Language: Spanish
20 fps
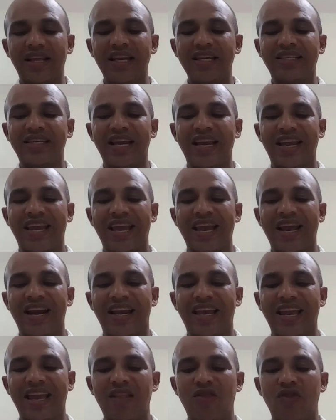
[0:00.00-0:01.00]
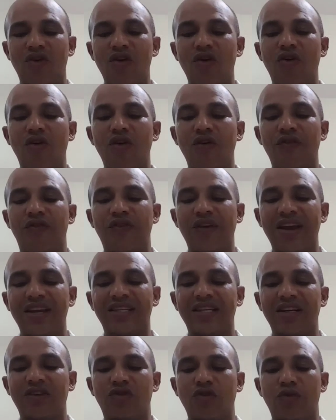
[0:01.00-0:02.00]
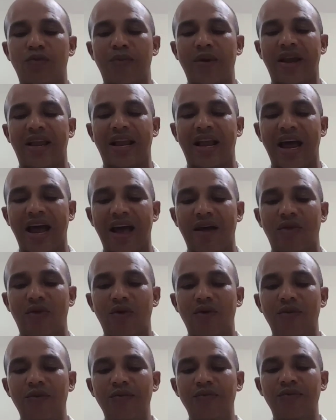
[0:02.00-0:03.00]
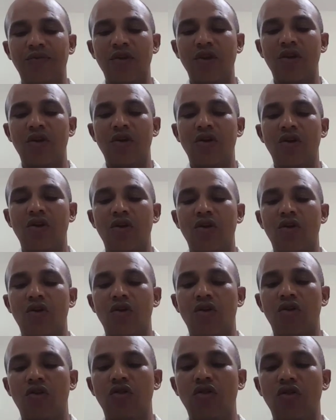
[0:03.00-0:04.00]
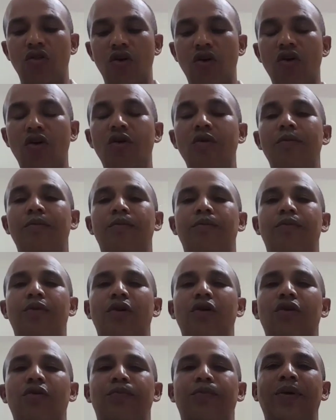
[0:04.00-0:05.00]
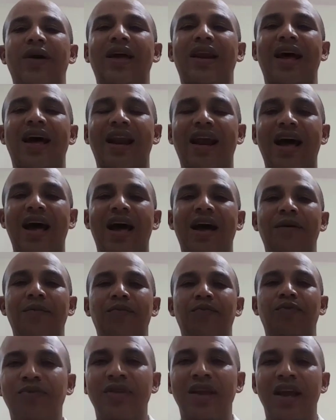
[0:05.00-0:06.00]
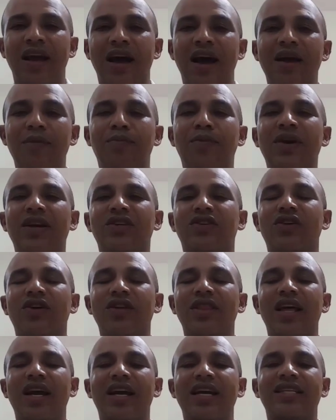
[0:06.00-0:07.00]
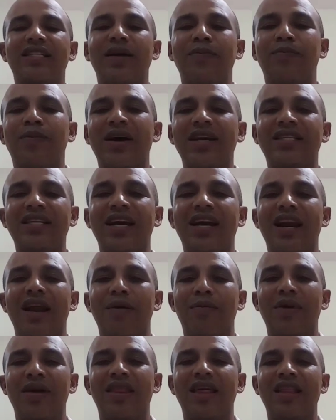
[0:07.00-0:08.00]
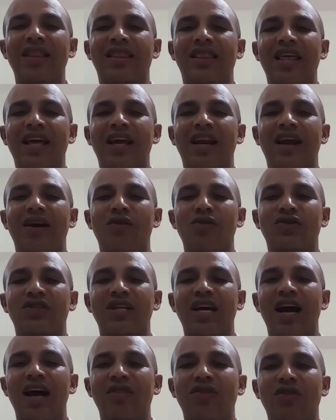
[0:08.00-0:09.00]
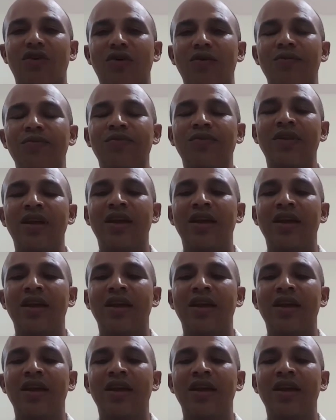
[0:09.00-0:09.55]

dice que el que no confiesa su pecado, no prosperará. Hay personas que se pasan la vida entera luchando,